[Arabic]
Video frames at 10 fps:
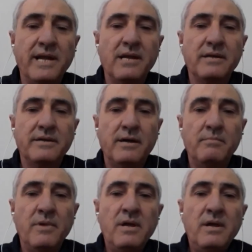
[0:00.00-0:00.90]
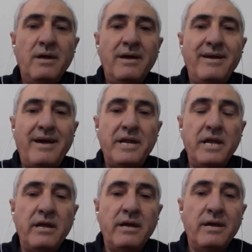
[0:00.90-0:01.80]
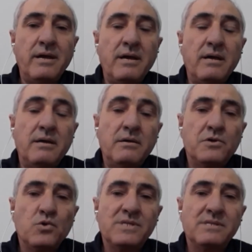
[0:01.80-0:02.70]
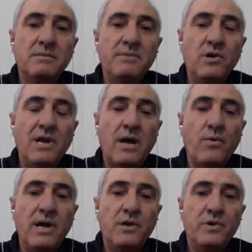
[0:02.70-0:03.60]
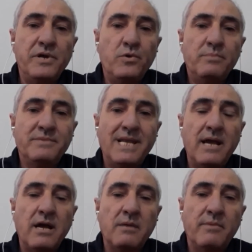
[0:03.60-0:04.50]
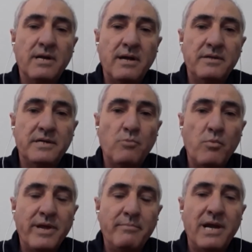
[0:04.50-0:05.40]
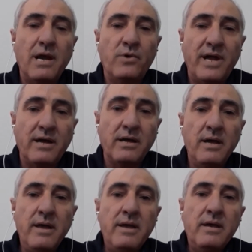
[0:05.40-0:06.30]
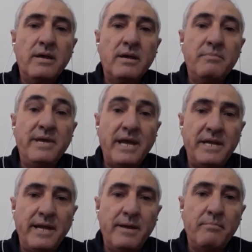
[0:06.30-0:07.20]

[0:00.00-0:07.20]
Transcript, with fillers: الكرام يعني آه، الروس بكل الاحوال يريدون امتلاك اكبر قدر ممكن من الاوراق آه، بيدهم